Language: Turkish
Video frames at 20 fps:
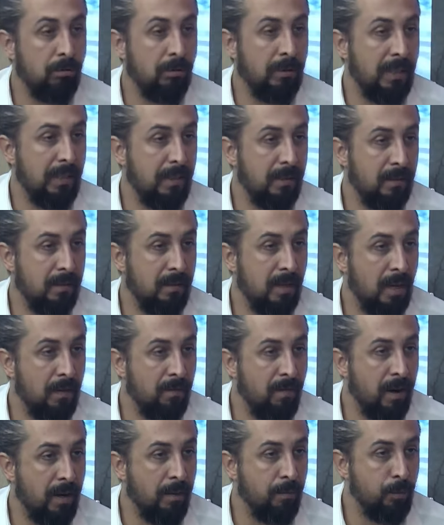tesisler
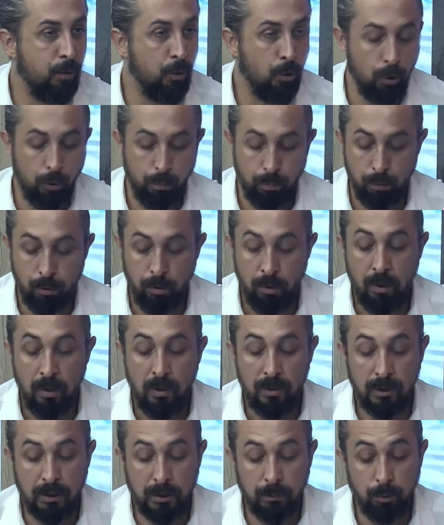var mı yok mu?
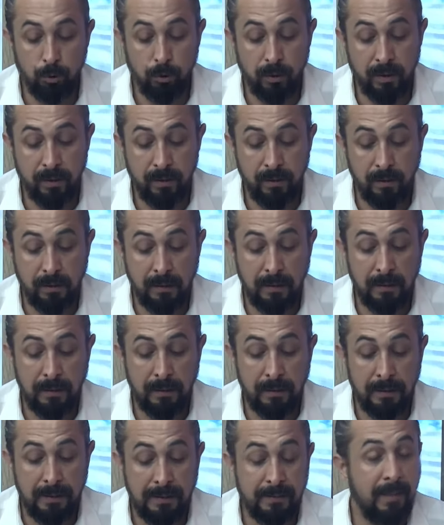İşte bunların
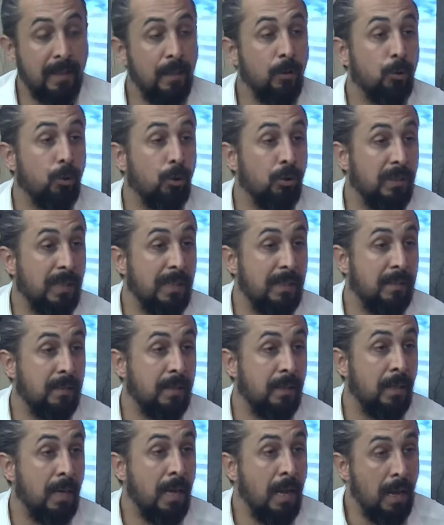e, izolasyon
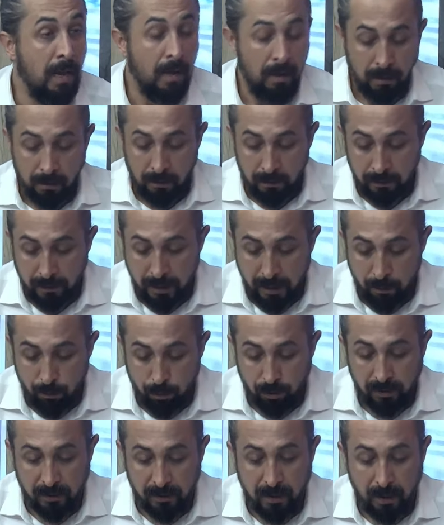testleri. İzolasyon. Yani
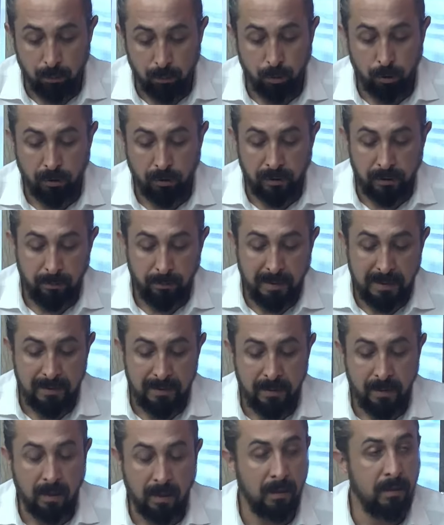burada kabloları,
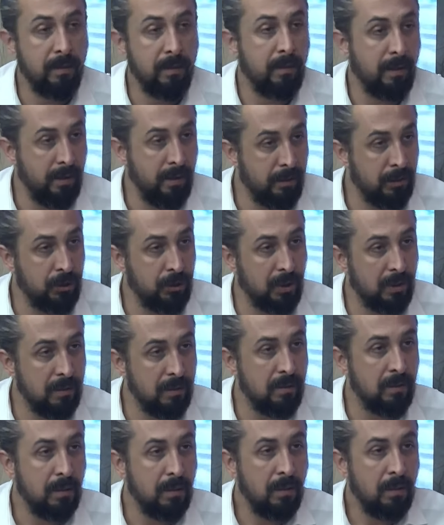beslenme hatları
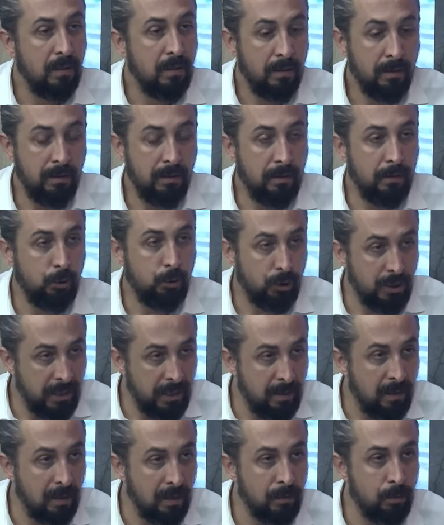ayıracağız. E, çünkü
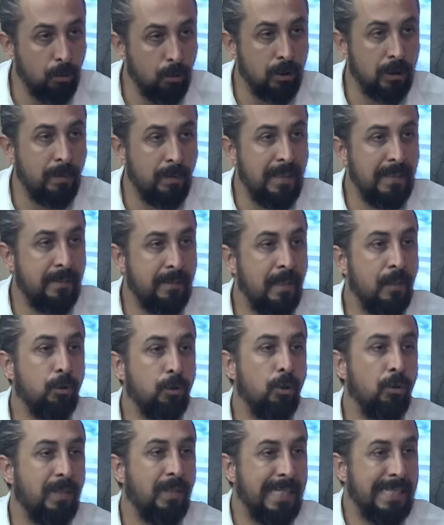yerin altında olsa bile
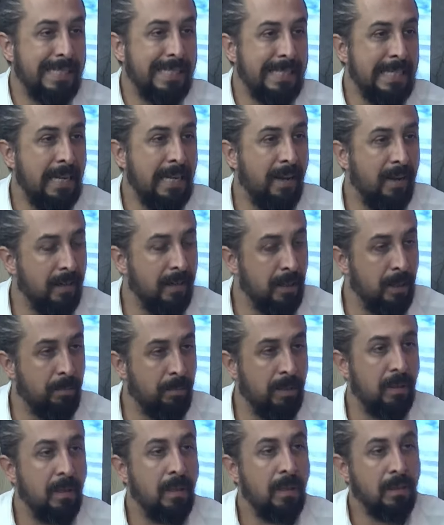izolasyon testiyle herhangi
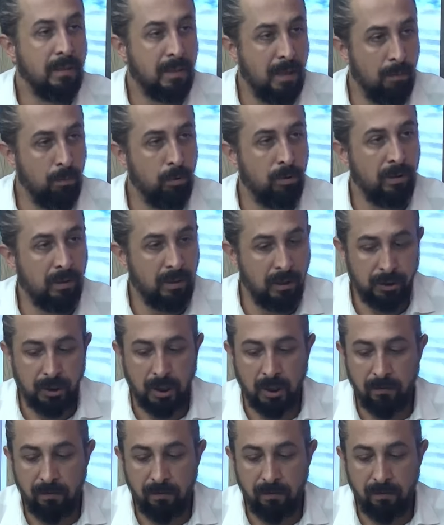bir kabloda kaçak